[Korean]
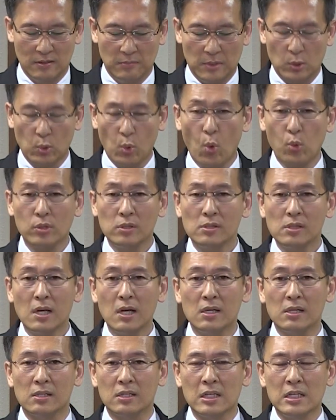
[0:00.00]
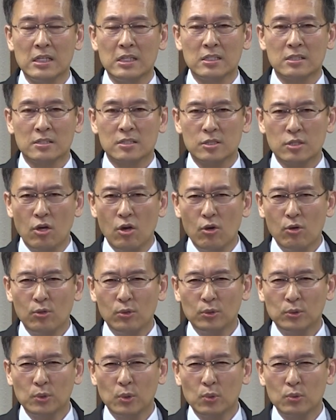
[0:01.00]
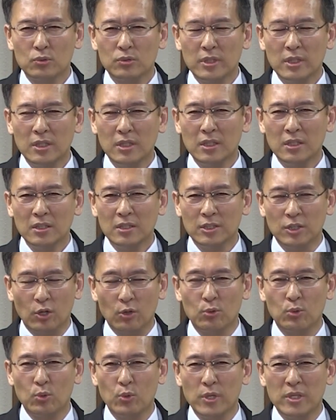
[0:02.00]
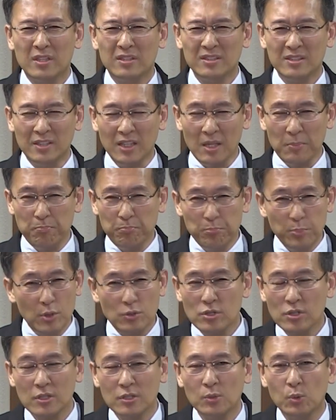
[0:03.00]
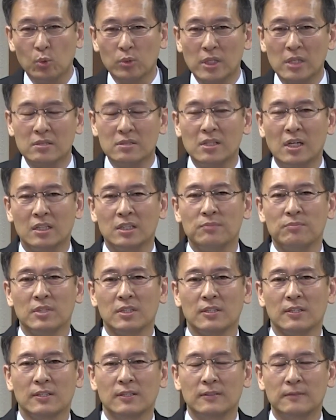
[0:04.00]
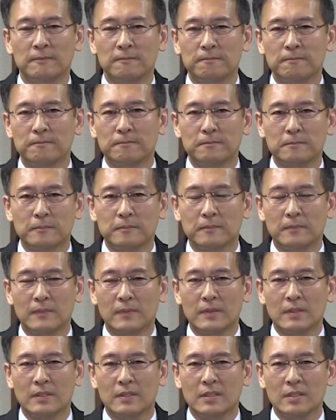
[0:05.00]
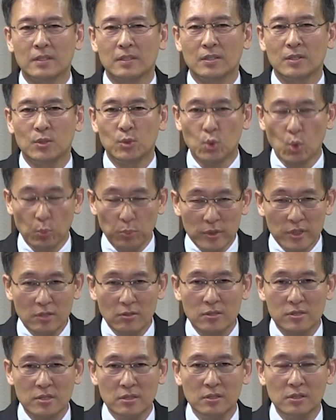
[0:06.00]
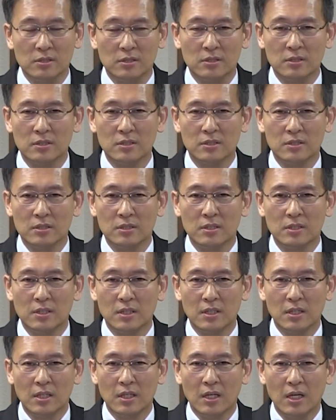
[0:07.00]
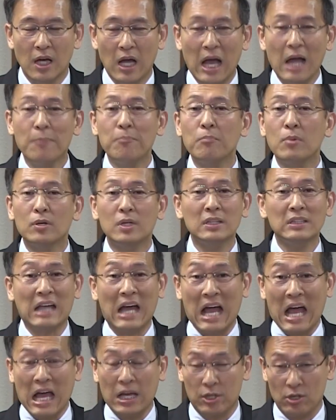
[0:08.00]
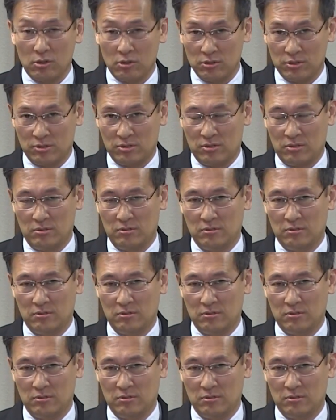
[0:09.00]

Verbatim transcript: 바로 오늘날 성도들이 겪고 있는 대표적인 고난들 아닙니까? 요분 이것을 한 번에 다 겪었어요.